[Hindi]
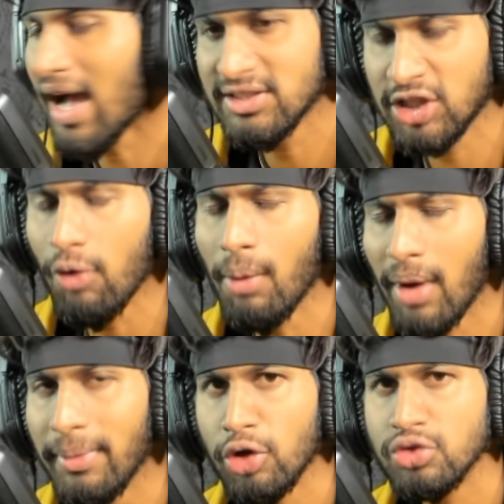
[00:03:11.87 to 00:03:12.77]
अच्छा हुआ
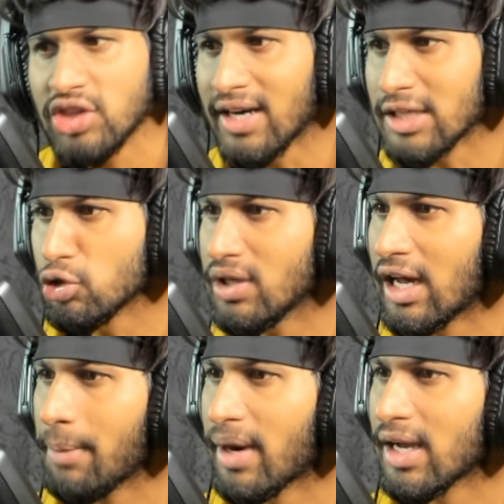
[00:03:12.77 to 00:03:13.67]
भाई मेरे को चाटा तो नहीं
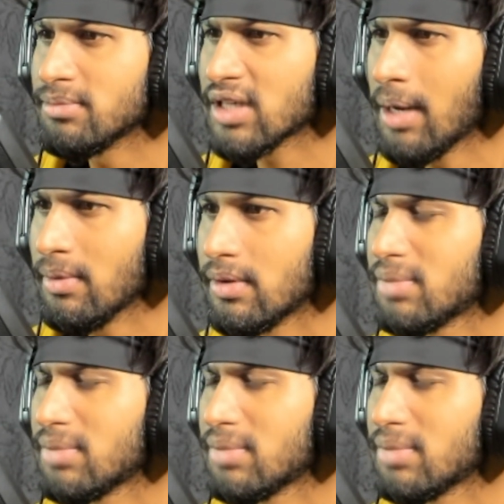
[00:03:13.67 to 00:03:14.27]
खाना पड़ा कम से कम